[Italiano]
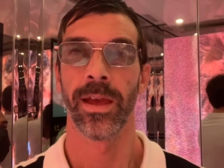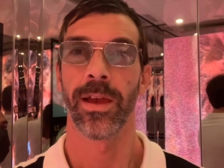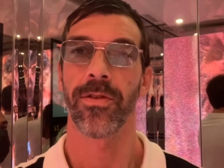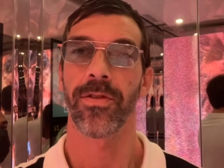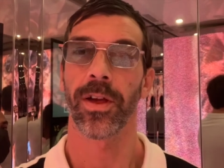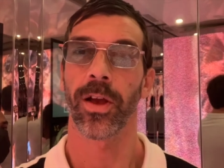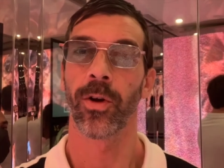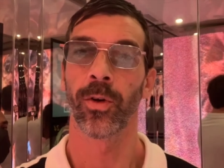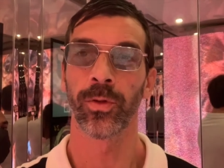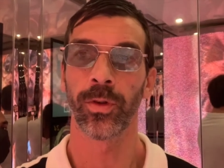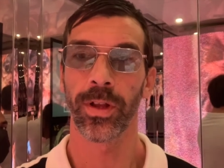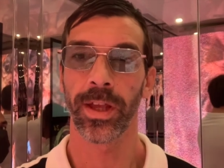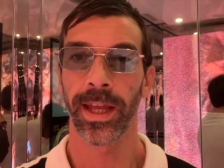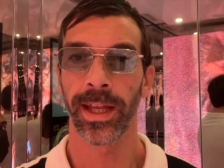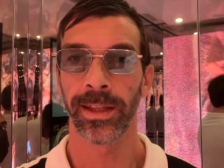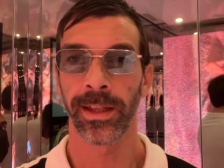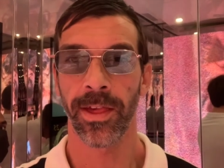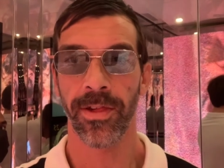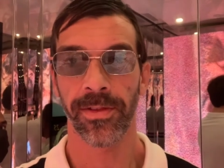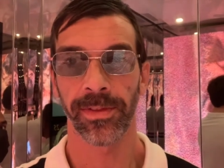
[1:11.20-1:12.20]
Secondo il
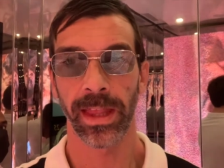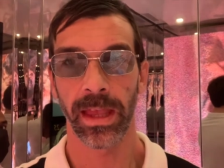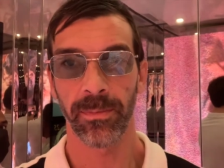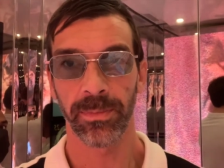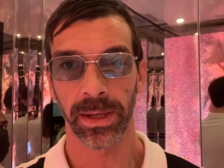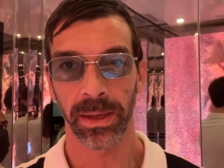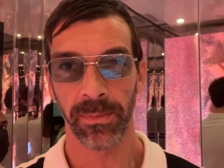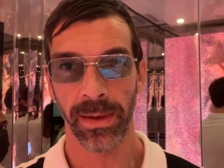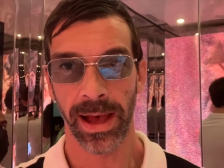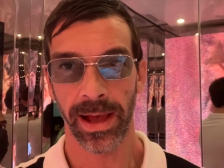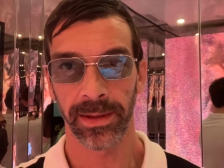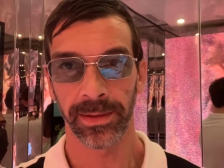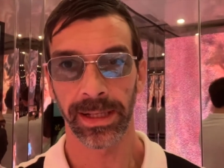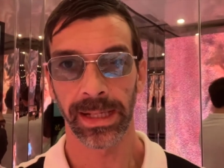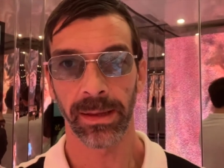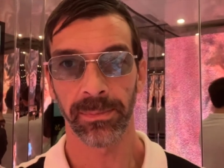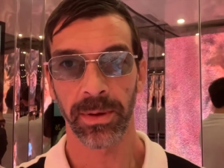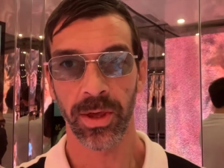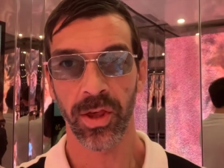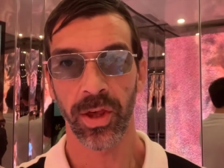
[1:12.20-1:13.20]
Guinness dei primati, la
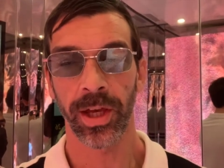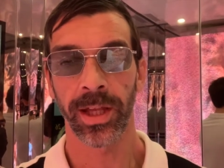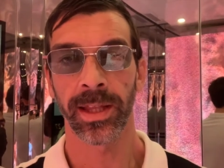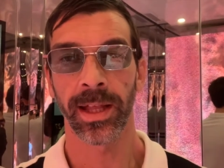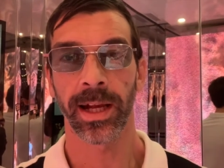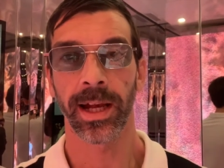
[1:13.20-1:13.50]
piscina